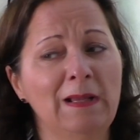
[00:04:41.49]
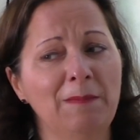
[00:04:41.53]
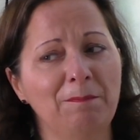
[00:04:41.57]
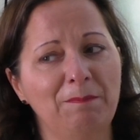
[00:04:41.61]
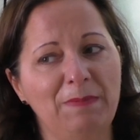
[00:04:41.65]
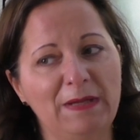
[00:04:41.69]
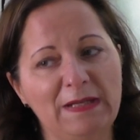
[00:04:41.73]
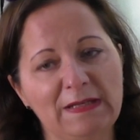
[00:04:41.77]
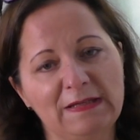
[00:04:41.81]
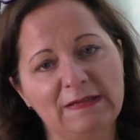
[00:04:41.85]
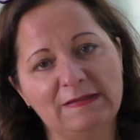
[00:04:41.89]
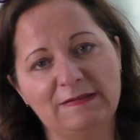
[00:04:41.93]

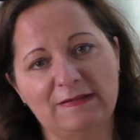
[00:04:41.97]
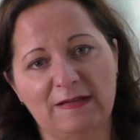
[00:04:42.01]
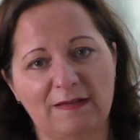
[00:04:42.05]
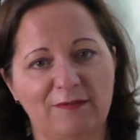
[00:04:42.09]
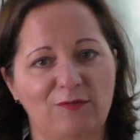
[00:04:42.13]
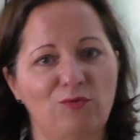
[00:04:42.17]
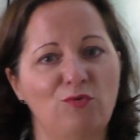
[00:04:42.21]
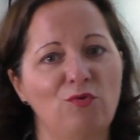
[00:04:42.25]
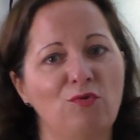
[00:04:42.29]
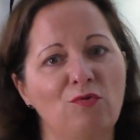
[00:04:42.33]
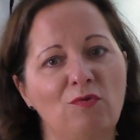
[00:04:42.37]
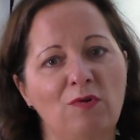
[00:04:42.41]
bin ich da
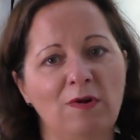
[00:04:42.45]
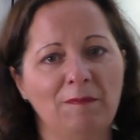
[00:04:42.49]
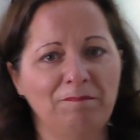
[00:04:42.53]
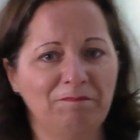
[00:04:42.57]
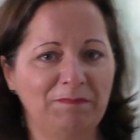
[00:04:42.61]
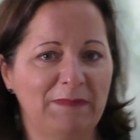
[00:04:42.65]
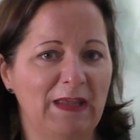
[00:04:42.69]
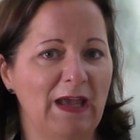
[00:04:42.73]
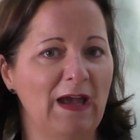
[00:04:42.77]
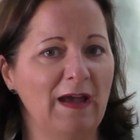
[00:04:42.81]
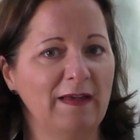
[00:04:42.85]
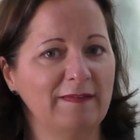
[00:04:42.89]
so,
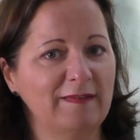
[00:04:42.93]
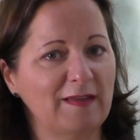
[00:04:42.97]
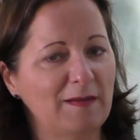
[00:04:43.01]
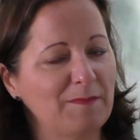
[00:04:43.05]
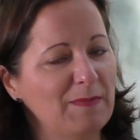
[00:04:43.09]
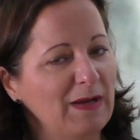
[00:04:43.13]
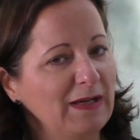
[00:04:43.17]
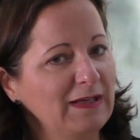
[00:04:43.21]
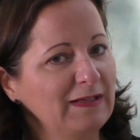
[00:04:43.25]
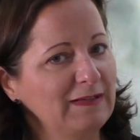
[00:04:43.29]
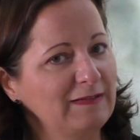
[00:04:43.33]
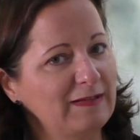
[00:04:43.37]
ja, ich sag
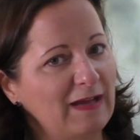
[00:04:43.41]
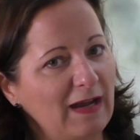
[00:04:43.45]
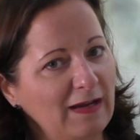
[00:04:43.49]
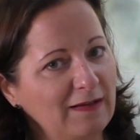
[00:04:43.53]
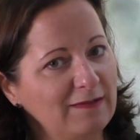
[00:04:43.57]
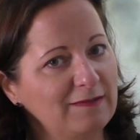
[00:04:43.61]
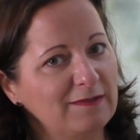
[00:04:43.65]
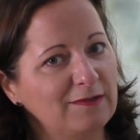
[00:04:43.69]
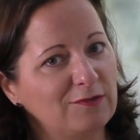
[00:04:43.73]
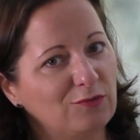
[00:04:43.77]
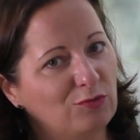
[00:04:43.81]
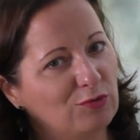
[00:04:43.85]
mal,
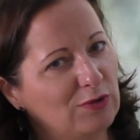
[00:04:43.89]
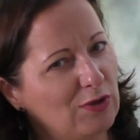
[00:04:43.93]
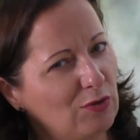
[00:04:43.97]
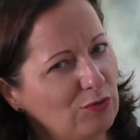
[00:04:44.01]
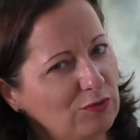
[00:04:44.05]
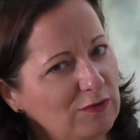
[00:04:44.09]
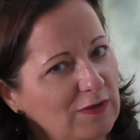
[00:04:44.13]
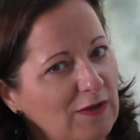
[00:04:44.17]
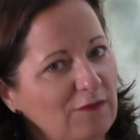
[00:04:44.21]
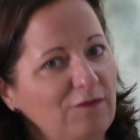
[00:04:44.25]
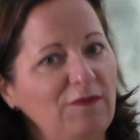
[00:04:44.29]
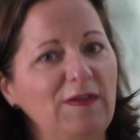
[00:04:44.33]
getaktet oder
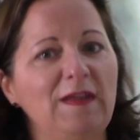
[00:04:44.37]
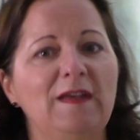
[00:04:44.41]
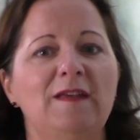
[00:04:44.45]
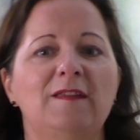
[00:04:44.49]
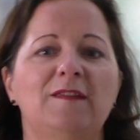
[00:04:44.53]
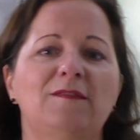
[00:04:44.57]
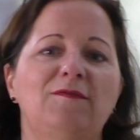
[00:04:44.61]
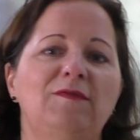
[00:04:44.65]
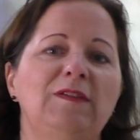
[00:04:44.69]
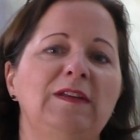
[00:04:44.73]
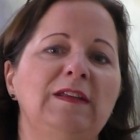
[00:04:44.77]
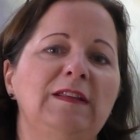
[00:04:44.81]

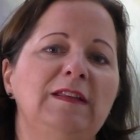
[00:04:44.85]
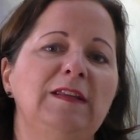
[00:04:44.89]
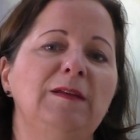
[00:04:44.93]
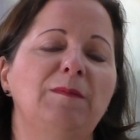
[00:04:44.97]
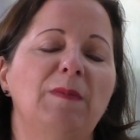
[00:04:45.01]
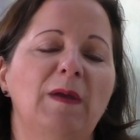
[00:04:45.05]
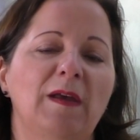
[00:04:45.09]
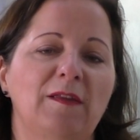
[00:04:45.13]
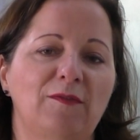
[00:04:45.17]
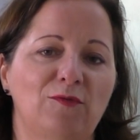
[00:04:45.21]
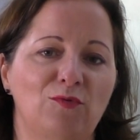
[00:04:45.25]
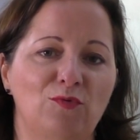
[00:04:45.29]
unterwegs wie die
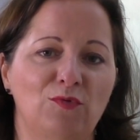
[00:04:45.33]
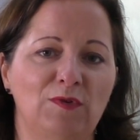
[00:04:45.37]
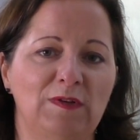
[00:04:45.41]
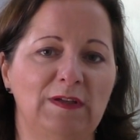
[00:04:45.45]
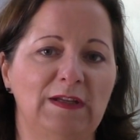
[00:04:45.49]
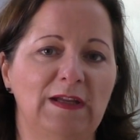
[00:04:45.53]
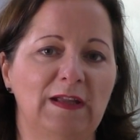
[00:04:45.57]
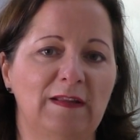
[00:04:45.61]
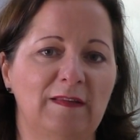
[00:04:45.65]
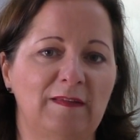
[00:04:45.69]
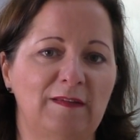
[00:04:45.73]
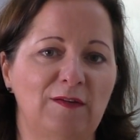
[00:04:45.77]
Person, die
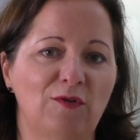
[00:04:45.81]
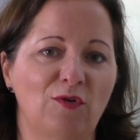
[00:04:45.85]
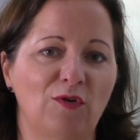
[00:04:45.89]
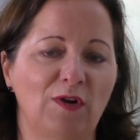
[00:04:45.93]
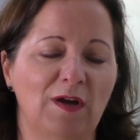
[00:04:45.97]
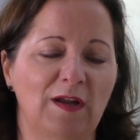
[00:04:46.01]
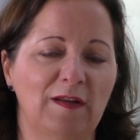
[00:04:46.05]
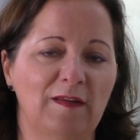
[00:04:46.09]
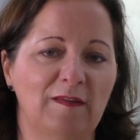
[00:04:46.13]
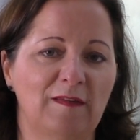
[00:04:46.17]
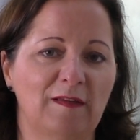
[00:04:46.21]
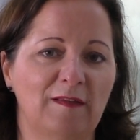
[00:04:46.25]
jetzt die
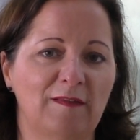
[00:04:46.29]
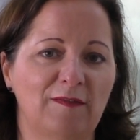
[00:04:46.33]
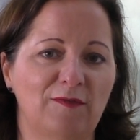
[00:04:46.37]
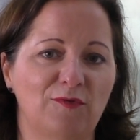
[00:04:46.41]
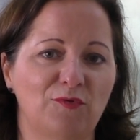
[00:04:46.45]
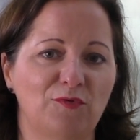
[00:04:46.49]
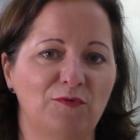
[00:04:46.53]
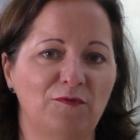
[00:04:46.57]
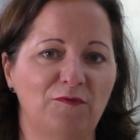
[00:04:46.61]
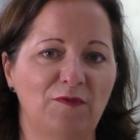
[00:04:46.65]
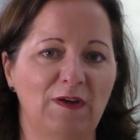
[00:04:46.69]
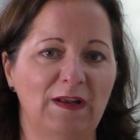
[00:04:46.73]

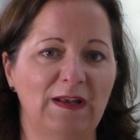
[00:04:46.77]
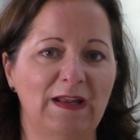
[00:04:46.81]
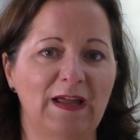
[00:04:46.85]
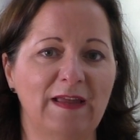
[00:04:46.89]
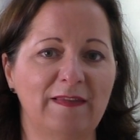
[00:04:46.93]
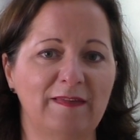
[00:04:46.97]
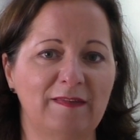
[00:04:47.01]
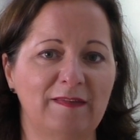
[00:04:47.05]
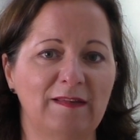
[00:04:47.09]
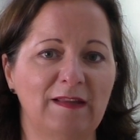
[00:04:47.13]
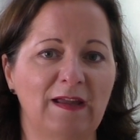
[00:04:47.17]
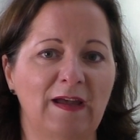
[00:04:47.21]
Organisation
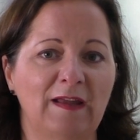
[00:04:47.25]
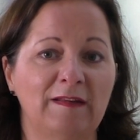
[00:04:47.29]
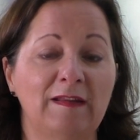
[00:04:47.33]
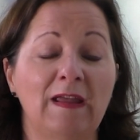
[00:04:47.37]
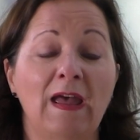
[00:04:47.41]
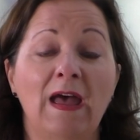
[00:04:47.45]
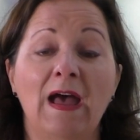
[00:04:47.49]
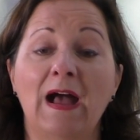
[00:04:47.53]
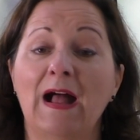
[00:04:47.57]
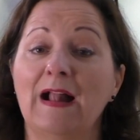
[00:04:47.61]
verlassen hat.